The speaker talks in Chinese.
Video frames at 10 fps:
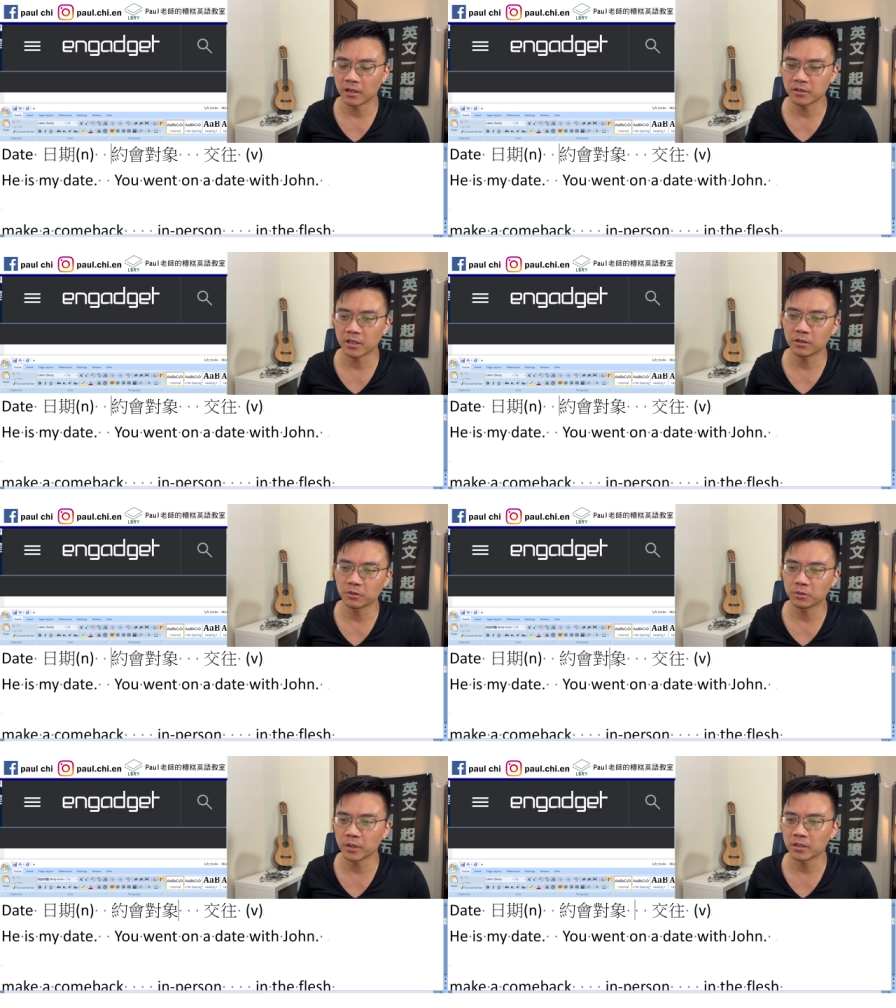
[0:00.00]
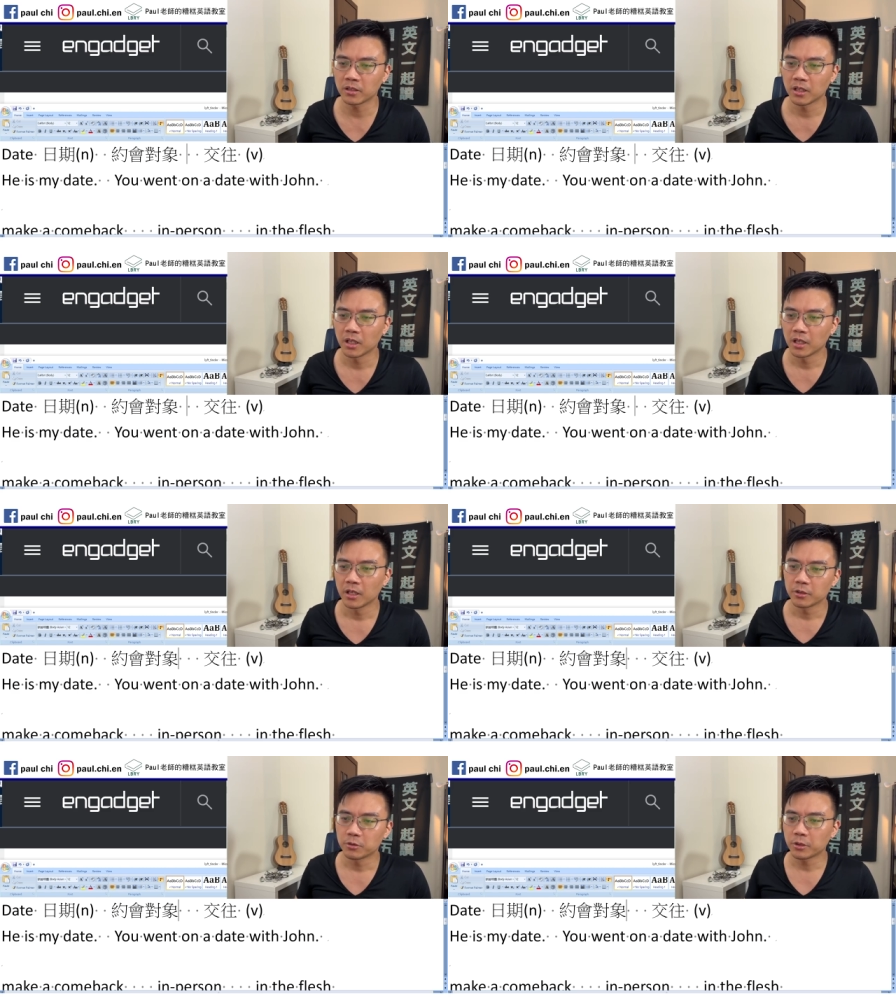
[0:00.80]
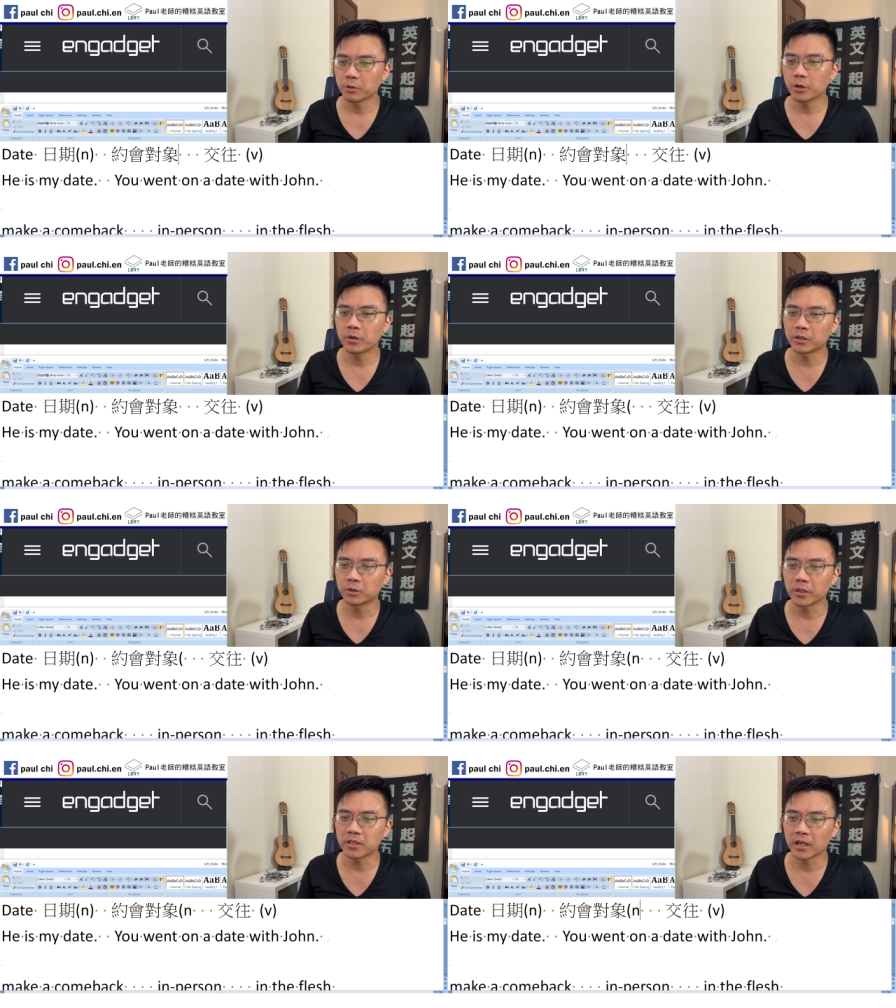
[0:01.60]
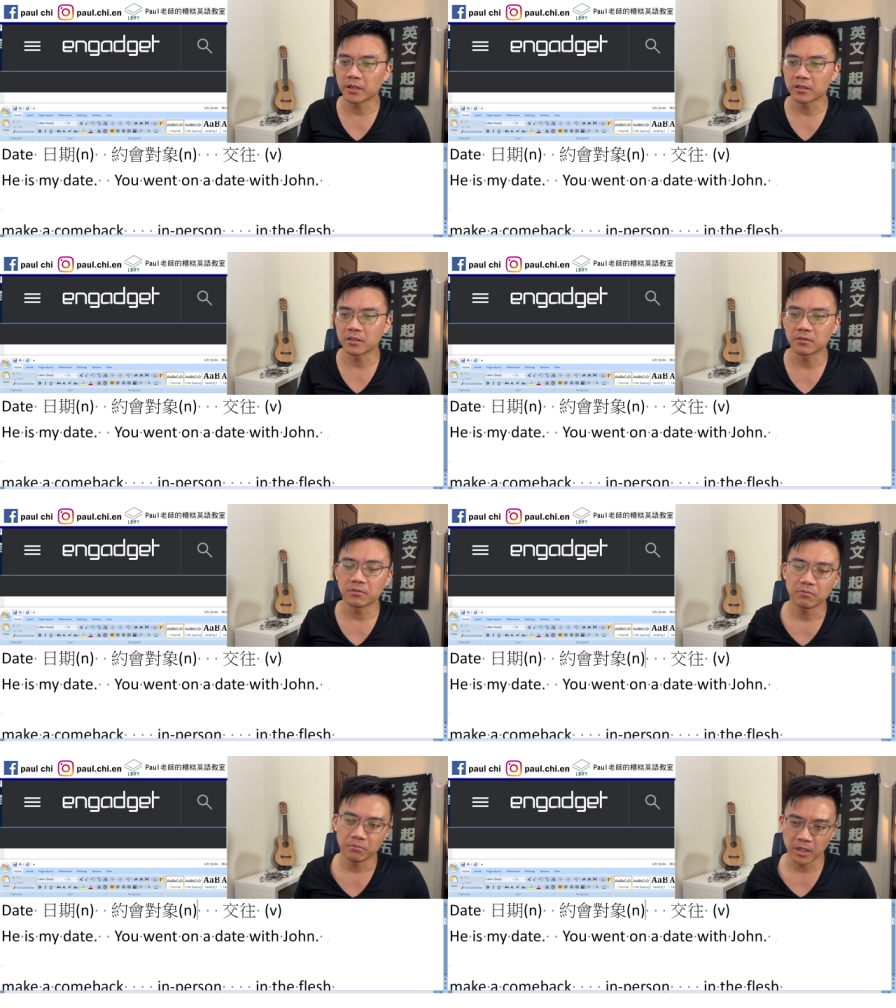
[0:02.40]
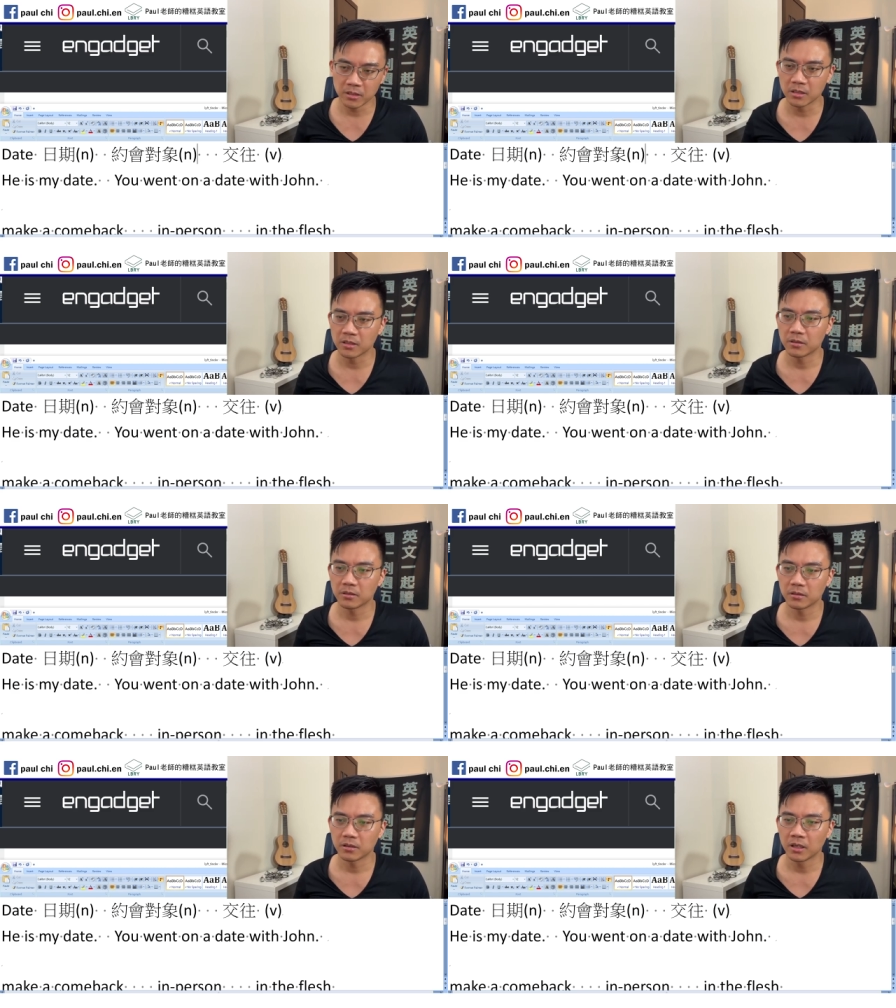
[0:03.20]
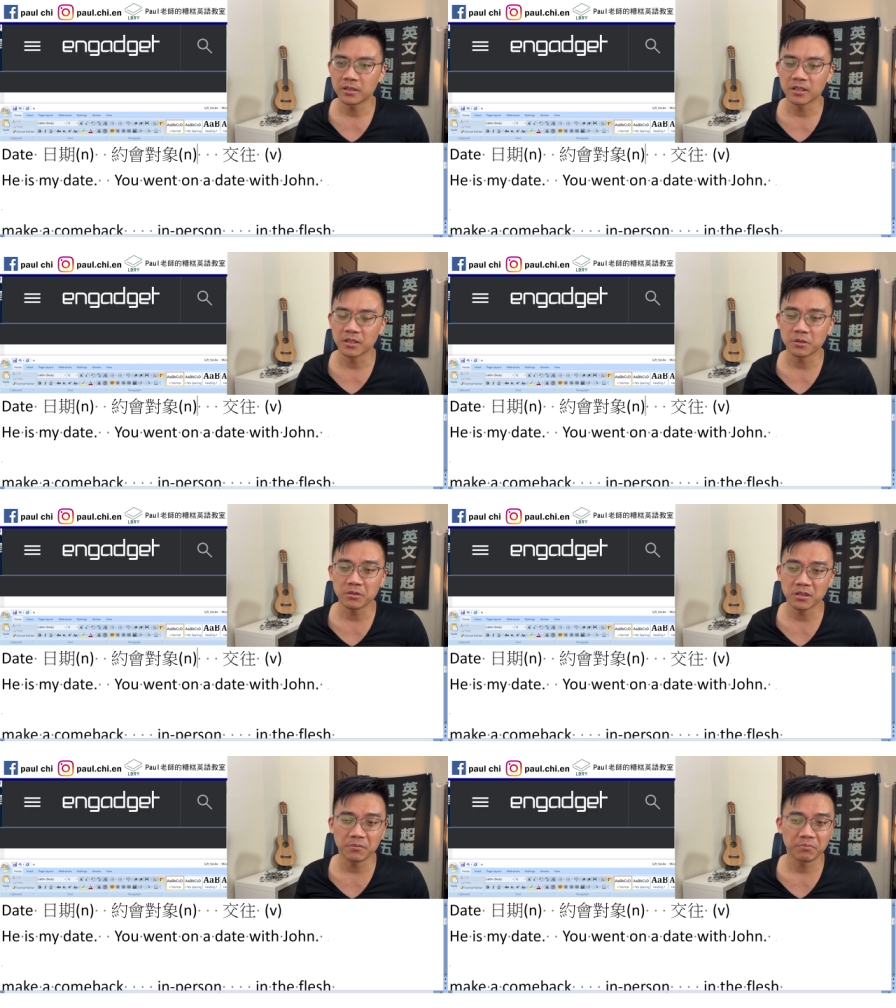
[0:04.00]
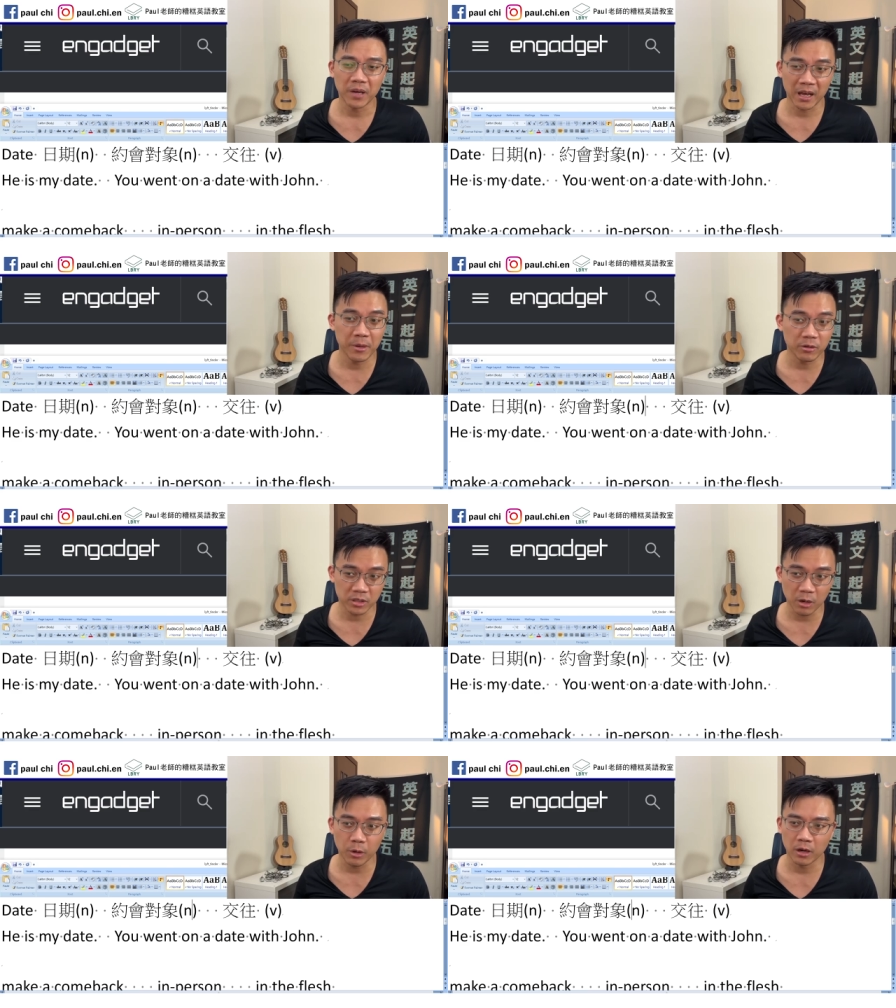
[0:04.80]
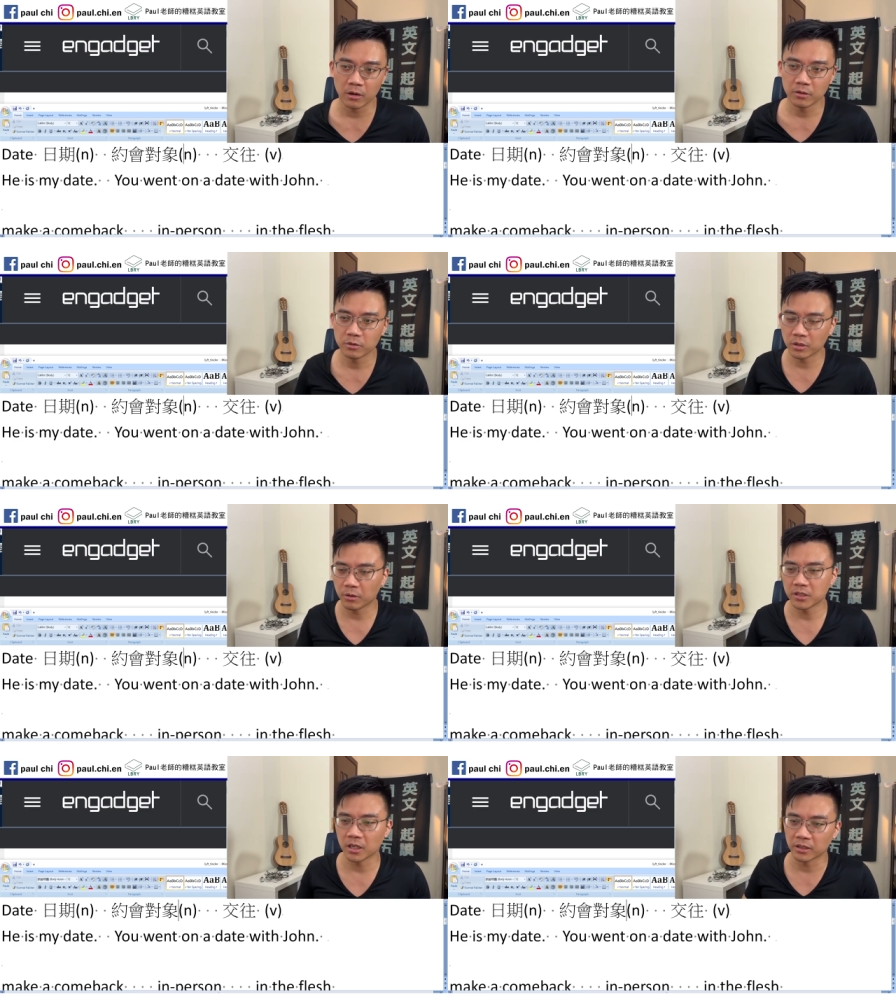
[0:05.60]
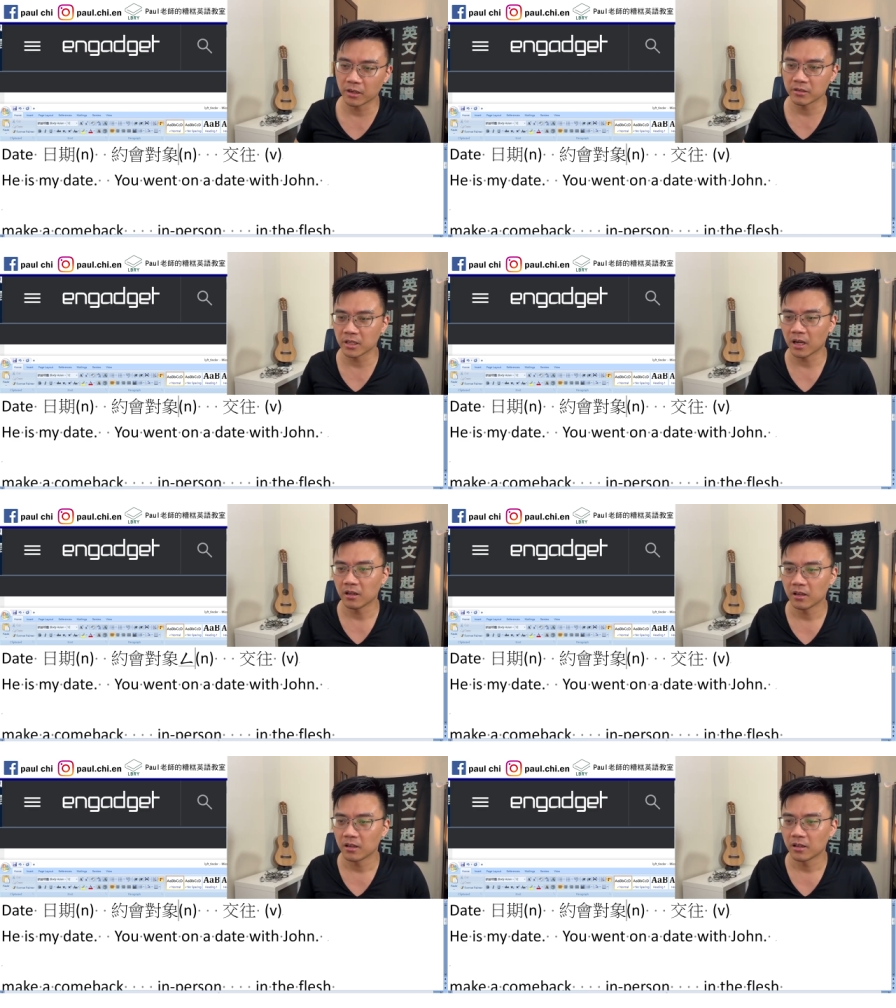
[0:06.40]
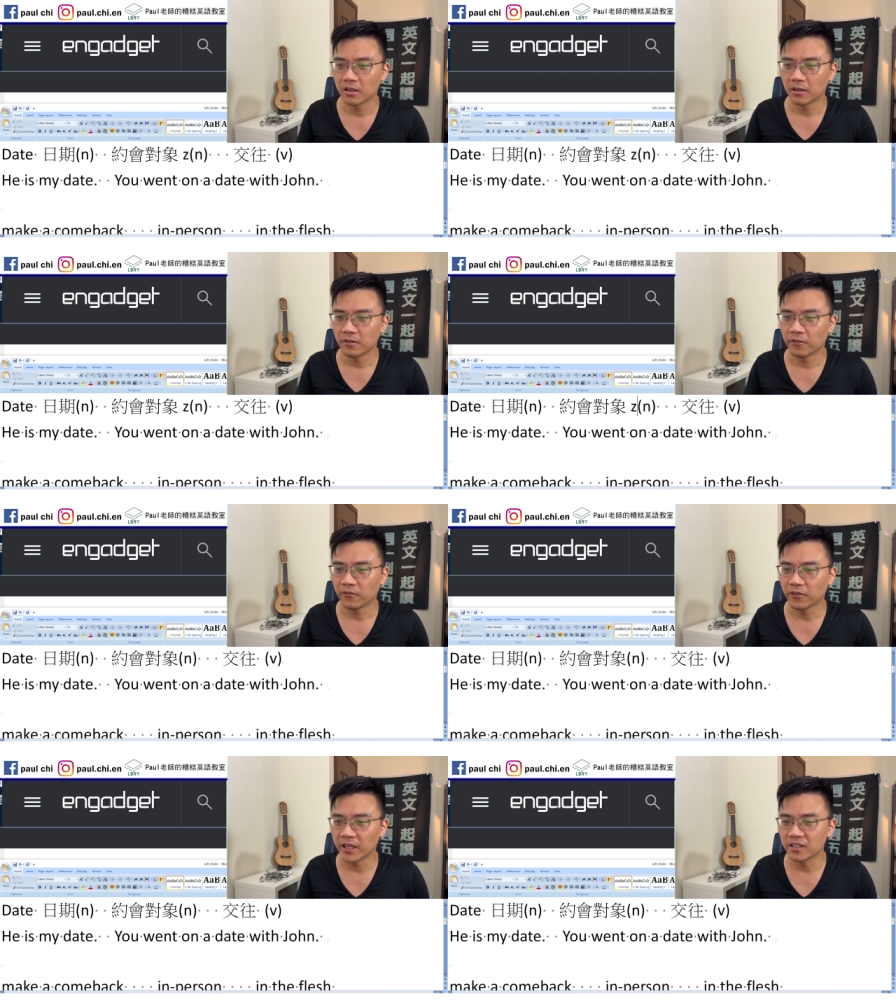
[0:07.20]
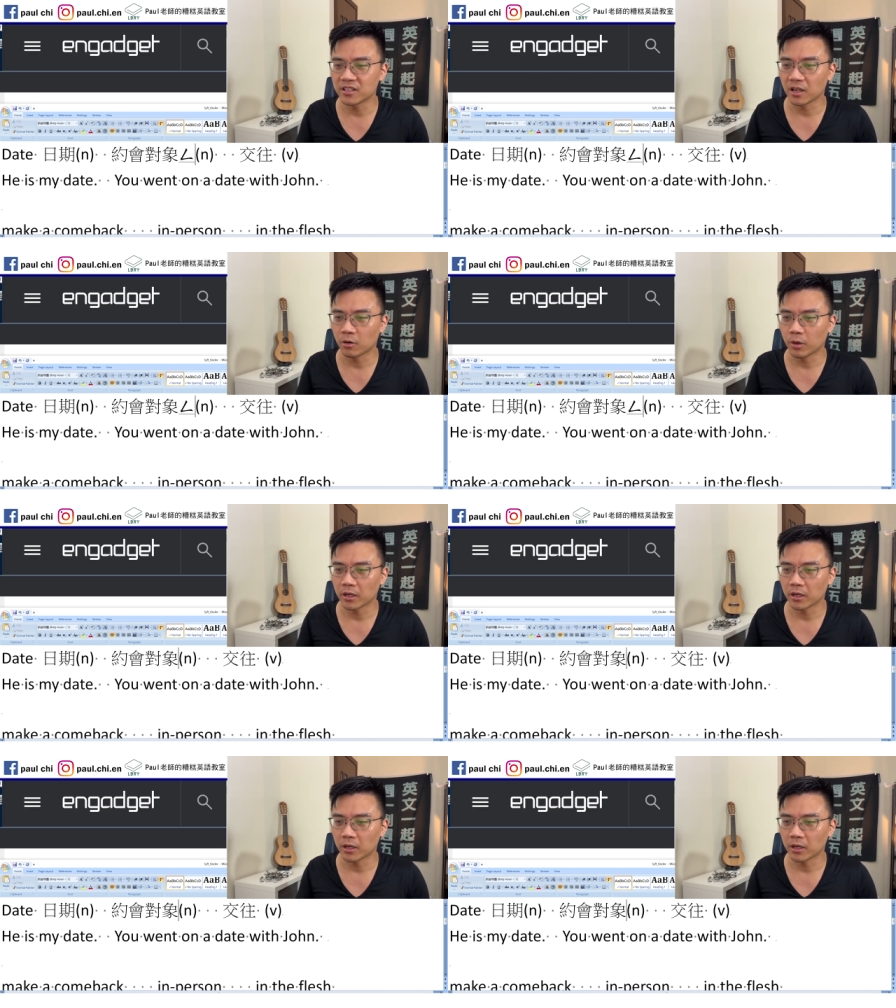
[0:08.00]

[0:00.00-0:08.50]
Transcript: 好，现在弄对了，所以约会的对象也是名词，而且这就是还没有交往哦，所以我要强调一下，非交往。